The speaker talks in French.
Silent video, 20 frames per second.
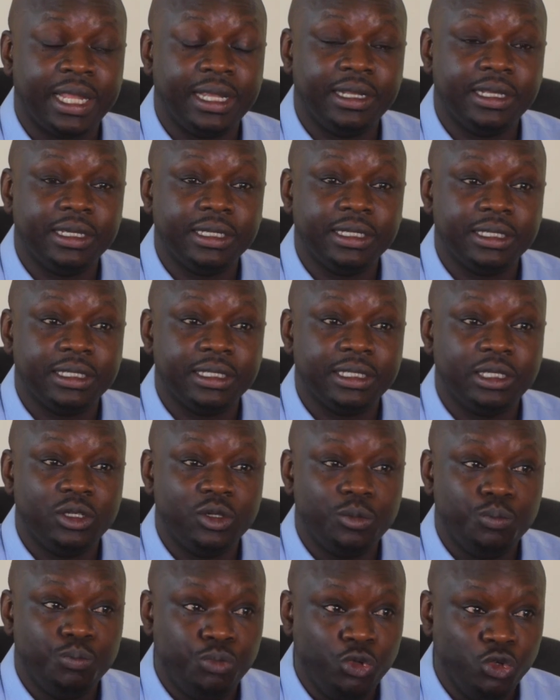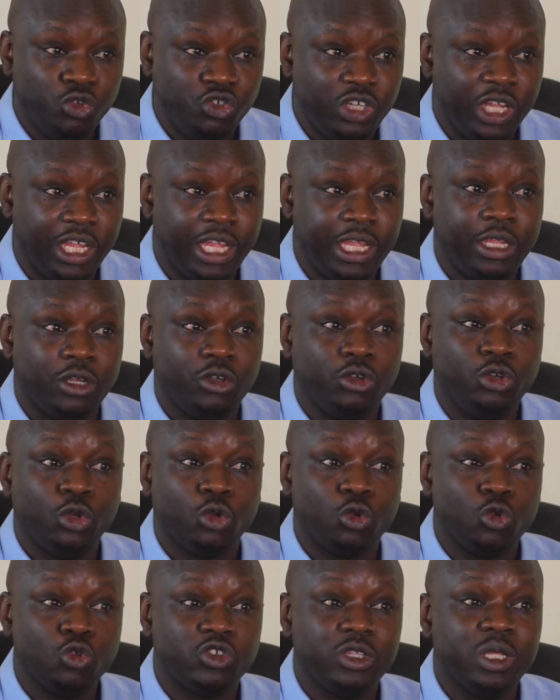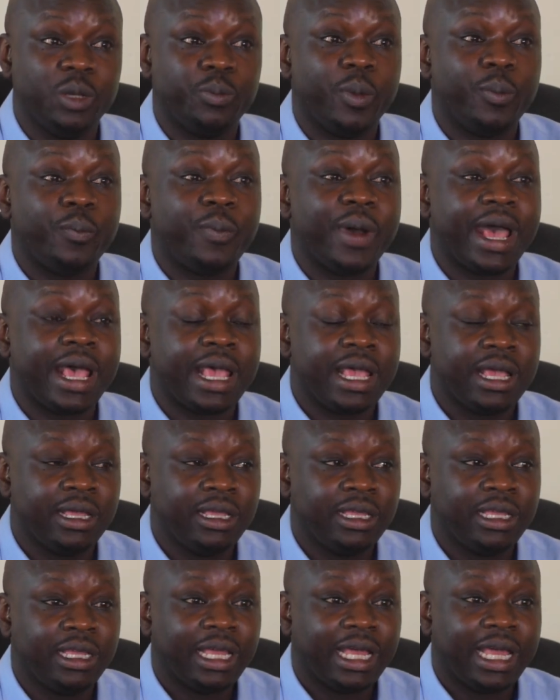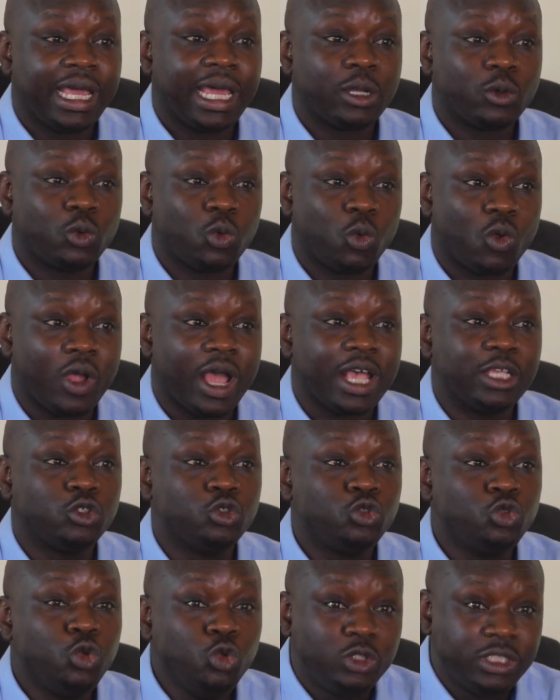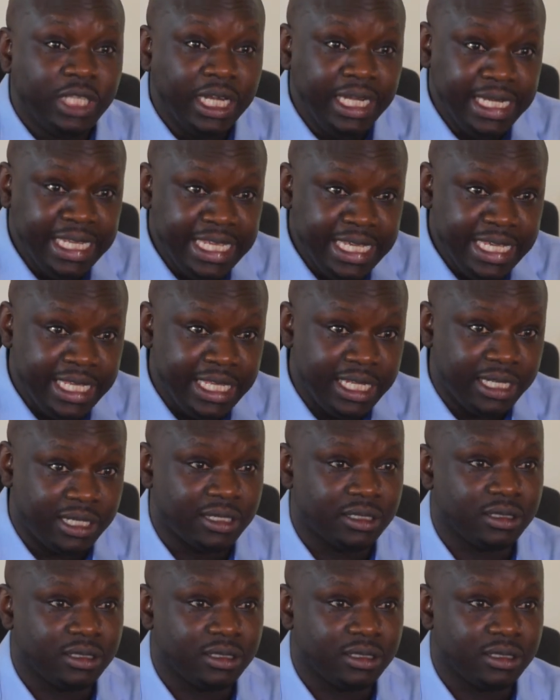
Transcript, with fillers: le, le budget du Cours ne peut pas, en tout cas, soutenir